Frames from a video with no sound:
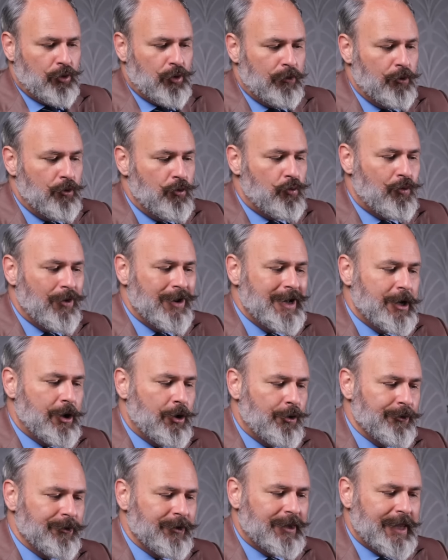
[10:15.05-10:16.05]
comunque il
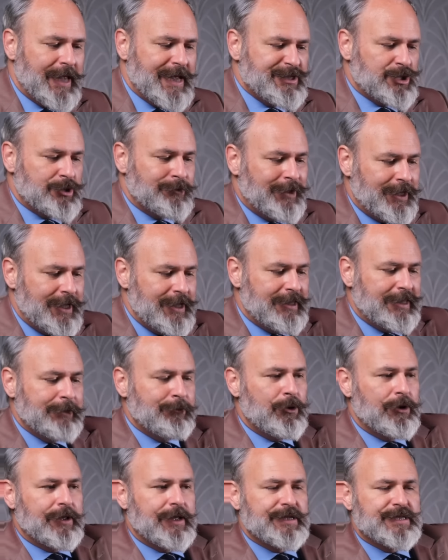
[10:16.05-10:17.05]
contesto
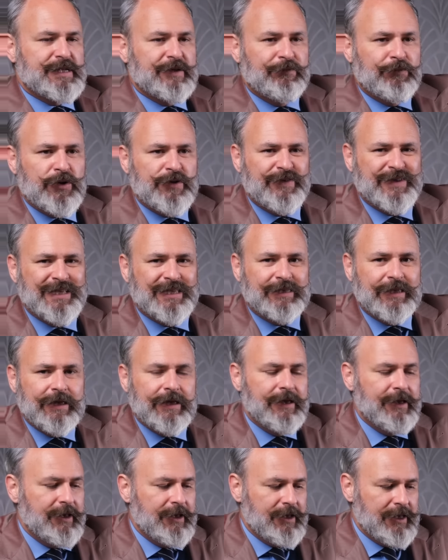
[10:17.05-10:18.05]
marittimo, anche se voi vedete